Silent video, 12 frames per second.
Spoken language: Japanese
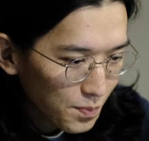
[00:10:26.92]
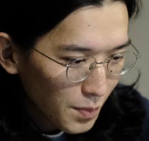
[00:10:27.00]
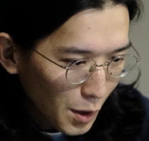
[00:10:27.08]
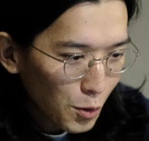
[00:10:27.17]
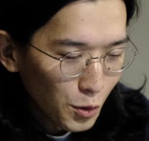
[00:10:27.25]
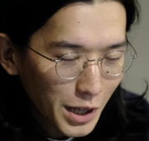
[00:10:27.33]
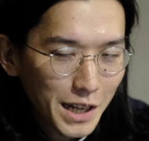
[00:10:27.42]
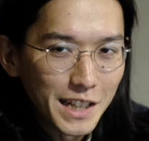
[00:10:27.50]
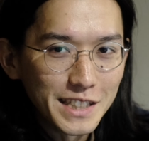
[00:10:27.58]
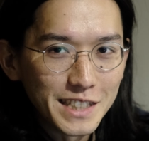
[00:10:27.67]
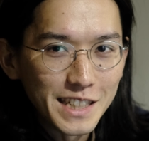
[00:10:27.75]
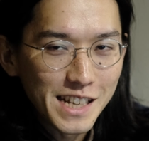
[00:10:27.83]
まあ、こんな
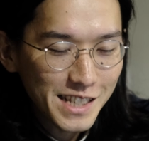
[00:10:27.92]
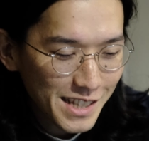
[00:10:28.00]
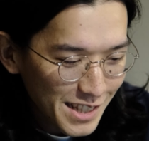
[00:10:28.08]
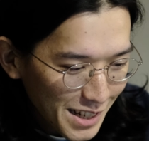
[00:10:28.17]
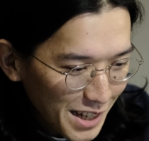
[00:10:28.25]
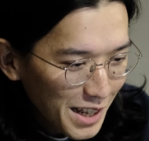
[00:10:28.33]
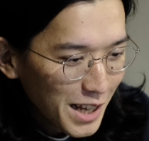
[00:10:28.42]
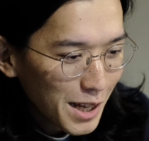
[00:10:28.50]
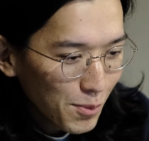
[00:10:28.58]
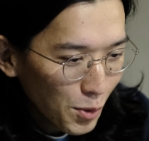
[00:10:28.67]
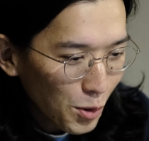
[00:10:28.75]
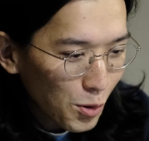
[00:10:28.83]
感じです。
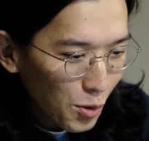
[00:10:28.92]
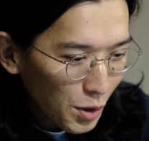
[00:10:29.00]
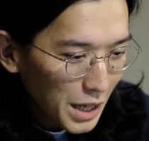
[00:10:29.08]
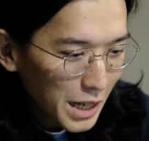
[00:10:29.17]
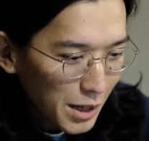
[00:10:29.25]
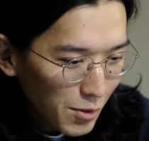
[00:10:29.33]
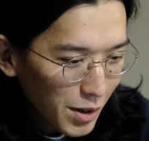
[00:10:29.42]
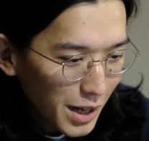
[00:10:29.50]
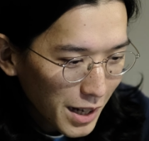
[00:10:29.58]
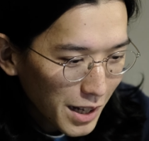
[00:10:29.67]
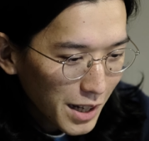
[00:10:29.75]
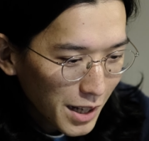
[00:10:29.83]
もうここら辺
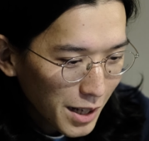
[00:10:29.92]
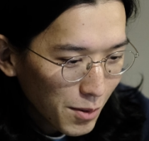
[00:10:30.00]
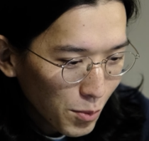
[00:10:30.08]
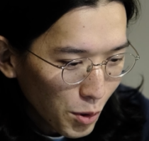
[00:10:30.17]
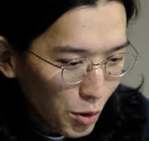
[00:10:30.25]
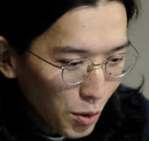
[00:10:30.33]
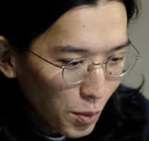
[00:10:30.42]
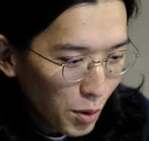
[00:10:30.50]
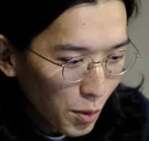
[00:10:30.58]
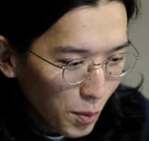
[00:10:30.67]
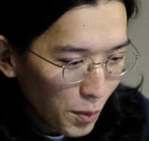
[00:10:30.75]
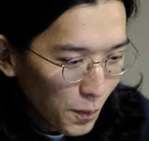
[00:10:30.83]
は、もうほぼ
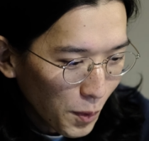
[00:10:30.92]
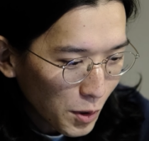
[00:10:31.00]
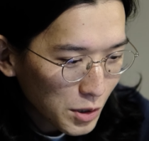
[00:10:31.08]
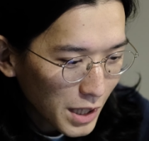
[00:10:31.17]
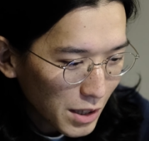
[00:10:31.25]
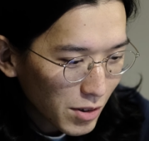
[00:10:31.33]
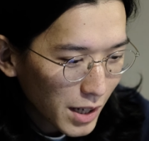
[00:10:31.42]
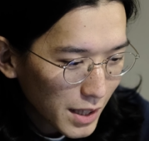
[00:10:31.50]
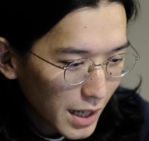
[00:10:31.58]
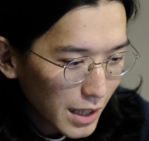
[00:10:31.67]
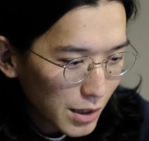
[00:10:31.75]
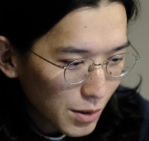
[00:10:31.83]
ほぼ僕なのか
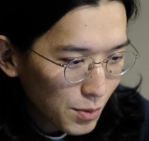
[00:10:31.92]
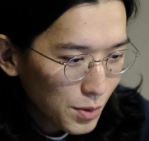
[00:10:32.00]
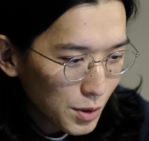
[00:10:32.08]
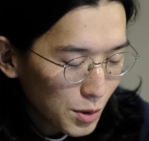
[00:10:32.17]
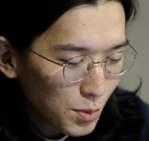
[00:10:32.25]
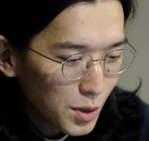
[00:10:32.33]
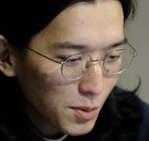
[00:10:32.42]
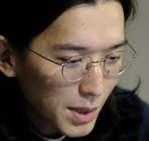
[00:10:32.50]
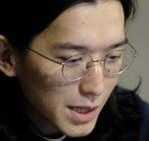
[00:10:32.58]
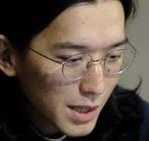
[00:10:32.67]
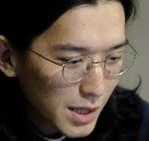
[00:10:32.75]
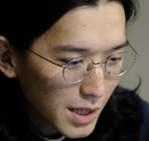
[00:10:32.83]
なというふうに思い
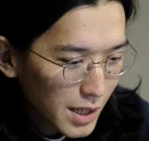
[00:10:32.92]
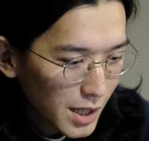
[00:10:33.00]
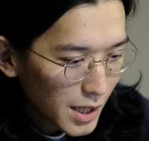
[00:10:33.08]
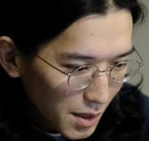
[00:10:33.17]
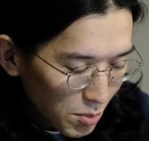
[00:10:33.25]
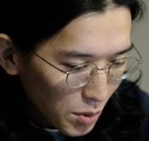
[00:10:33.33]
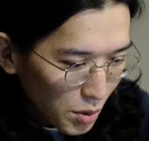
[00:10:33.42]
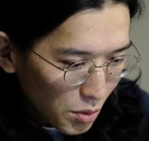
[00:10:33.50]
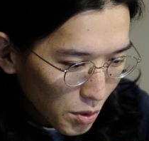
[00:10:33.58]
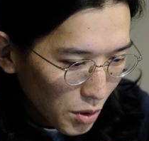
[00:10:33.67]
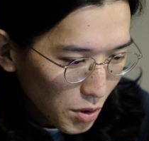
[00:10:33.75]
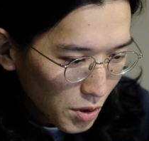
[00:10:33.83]
ます。もう
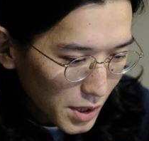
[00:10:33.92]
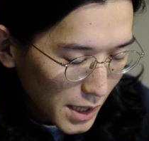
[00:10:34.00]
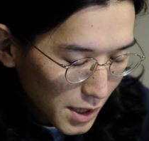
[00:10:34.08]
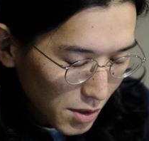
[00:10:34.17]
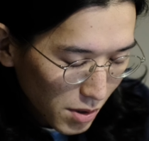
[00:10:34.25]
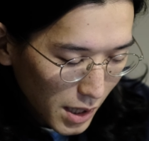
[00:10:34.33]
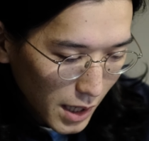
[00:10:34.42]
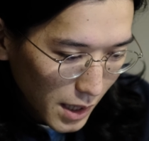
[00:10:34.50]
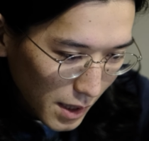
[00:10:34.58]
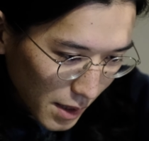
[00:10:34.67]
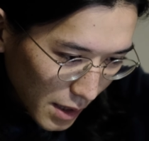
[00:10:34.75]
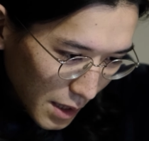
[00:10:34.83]
このシャツとか
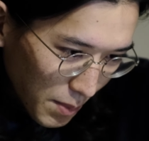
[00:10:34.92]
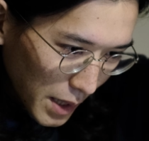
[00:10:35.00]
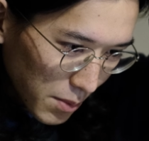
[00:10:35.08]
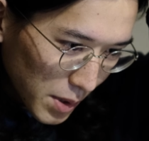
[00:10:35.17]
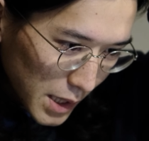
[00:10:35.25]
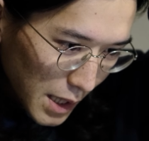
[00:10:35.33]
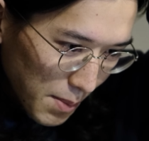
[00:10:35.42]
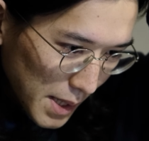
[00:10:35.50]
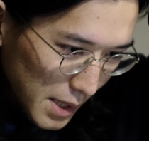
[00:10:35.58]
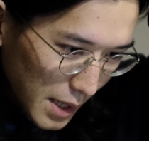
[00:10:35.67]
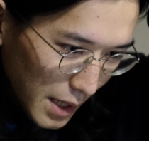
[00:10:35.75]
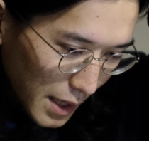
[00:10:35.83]
今でも着てま
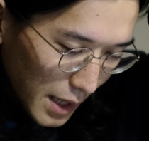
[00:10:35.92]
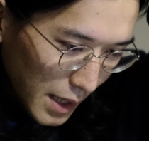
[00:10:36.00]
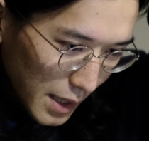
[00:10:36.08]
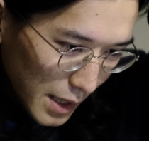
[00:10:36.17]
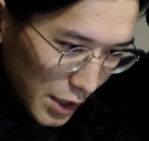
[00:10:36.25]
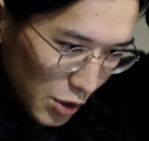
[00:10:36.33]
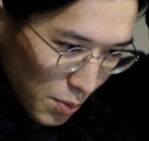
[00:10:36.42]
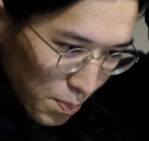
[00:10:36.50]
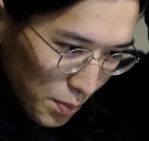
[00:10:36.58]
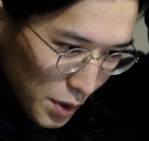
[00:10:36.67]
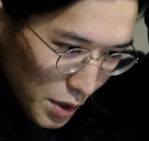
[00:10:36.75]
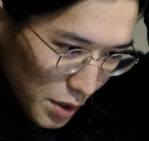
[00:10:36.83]
すからね。で、
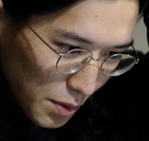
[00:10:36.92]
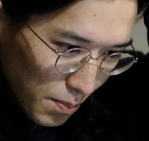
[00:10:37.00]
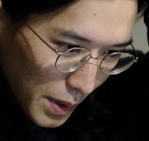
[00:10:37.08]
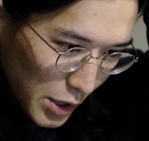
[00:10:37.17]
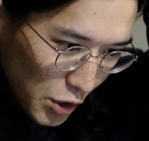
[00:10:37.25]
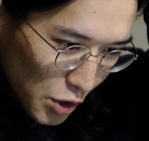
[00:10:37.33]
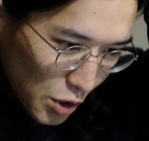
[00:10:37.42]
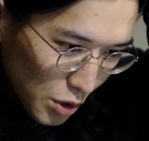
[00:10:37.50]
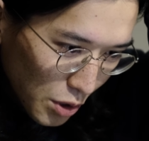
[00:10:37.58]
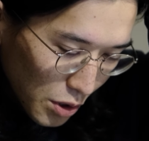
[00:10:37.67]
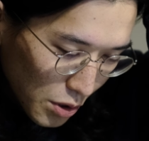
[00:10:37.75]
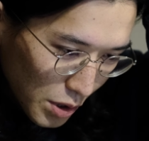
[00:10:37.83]
ショップ別注
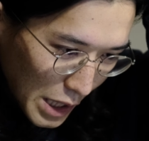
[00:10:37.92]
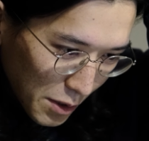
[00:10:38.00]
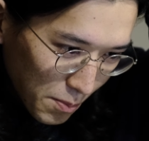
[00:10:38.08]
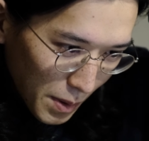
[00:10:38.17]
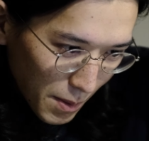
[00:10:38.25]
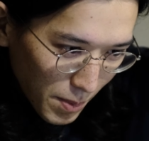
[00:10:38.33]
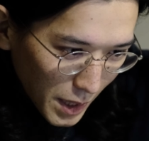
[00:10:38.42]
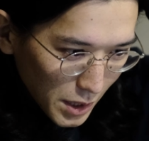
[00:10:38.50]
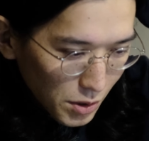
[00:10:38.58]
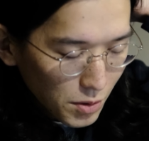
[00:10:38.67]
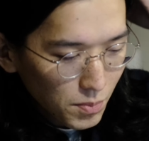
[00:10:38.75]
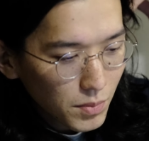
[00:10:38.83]
のグラフペーパー
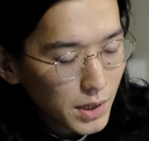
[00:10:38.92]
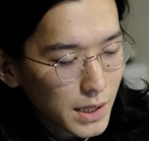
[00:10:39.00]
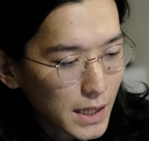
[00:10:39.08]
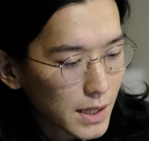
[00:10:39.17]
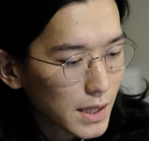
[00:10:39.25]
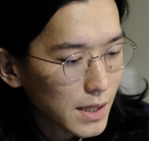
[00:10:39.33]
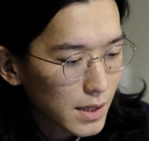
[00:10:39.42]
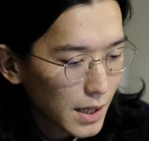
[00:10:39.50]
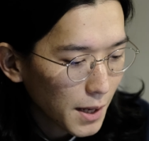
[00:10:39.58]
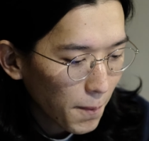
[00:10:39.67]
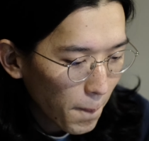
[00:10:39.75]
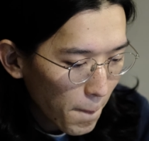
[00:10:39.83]
のシャツです
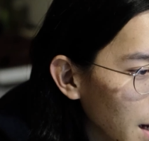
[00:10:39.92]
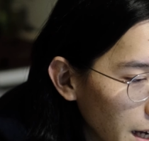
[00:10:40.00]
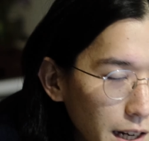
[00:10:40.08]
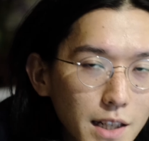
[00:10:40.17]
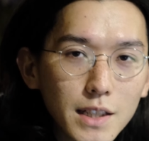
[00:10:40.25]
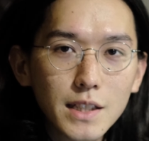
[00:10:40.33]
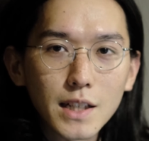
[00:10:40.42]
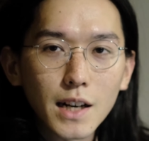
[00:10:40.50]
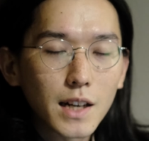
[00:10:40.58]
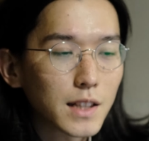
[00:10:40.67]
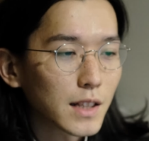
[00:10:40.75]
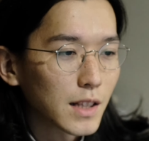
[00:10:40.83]
ね。はい、いか
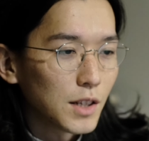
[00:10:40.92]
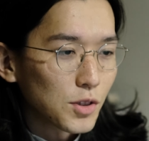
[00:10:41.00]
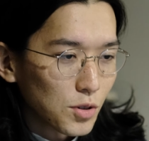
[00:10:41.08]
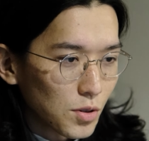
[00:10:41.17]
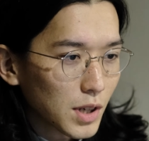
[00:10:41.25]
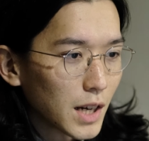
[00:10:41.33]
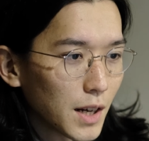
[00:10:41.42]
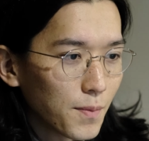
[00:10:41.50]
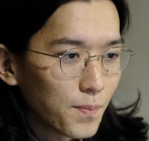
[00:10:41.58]
がだったでしょうか。